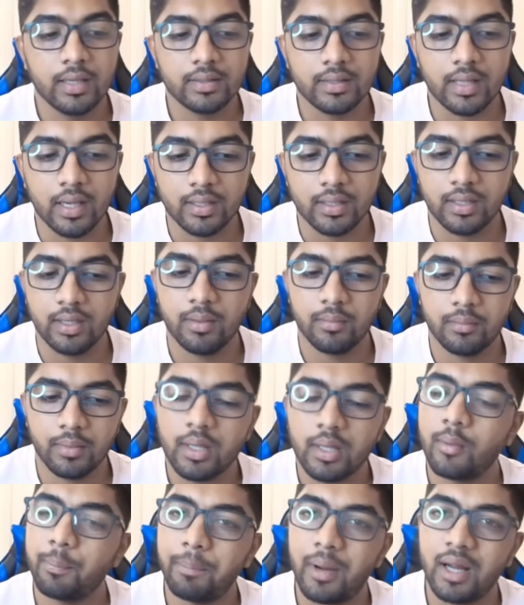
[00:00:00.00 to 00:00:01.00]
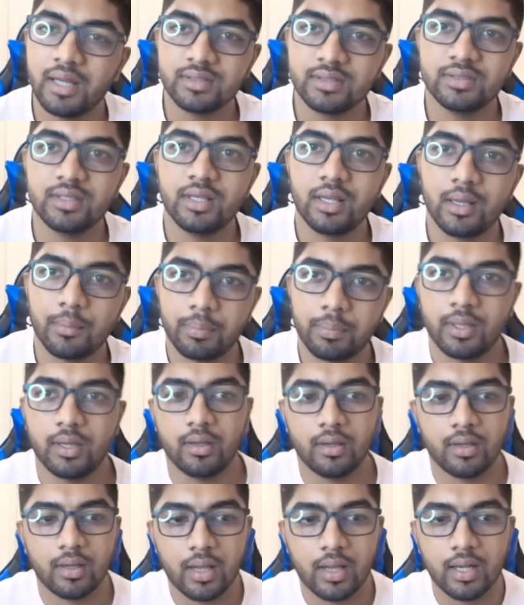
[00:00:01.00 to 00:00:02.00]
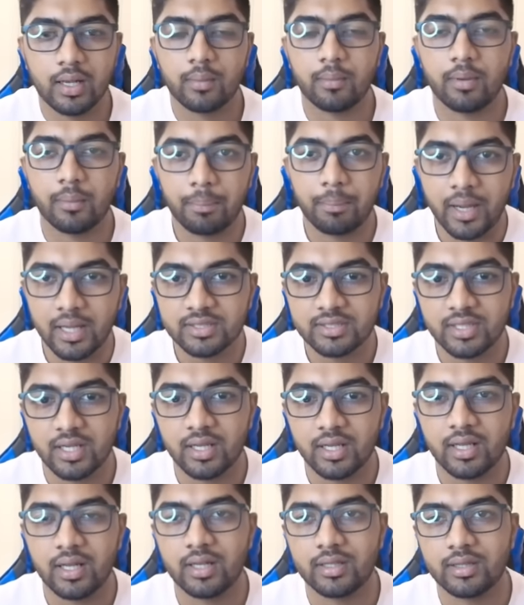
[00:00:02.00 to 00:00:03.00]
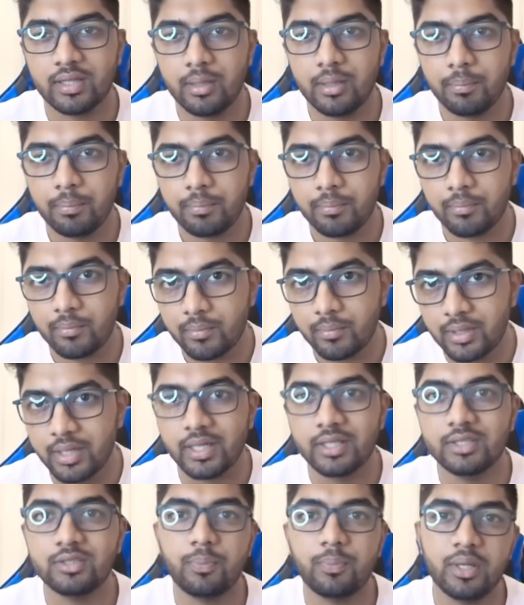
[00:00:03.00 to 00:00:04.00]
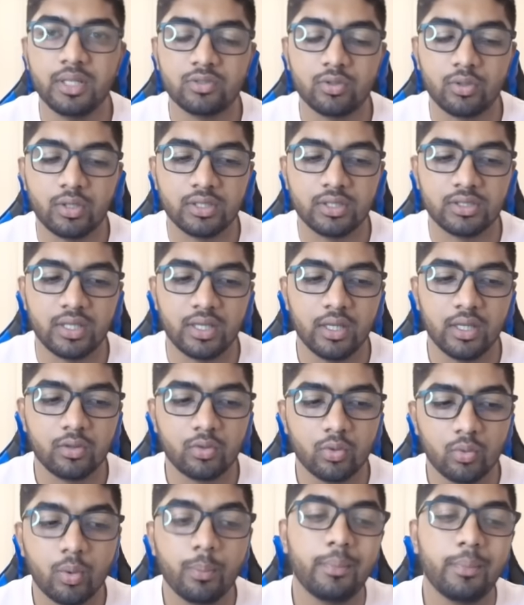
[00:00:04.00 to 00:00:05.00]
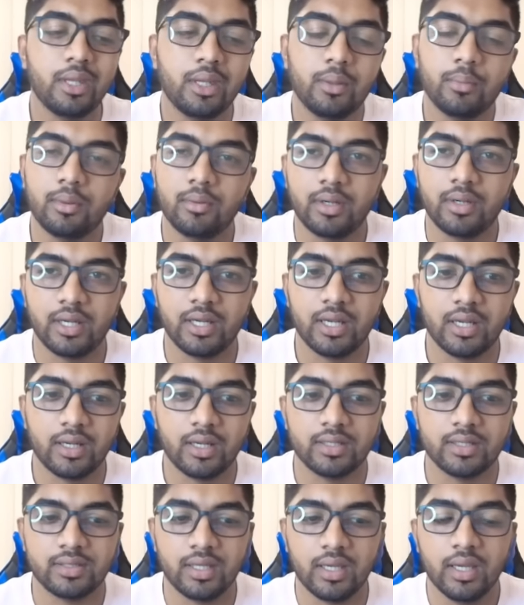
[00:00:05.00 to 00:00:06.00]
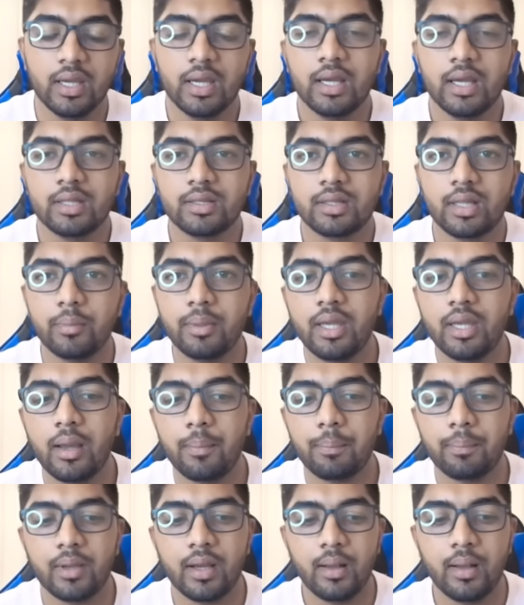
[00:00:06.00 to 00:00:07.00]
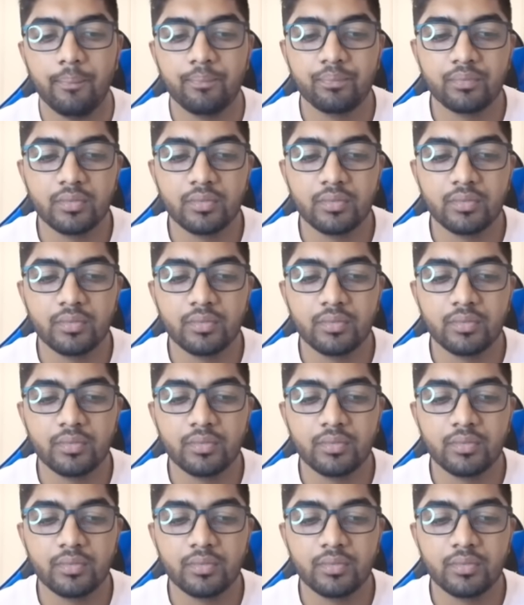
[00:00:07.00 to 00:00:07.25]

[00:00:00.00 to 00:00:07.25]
ताकि मतलब पाँच दिन आपका अलग पाँच अलग अलग दिन ट्रेड्स प्लेस होने चाहिए तो वो मिनिमम ट्रेडिंग डेज है तभी आपका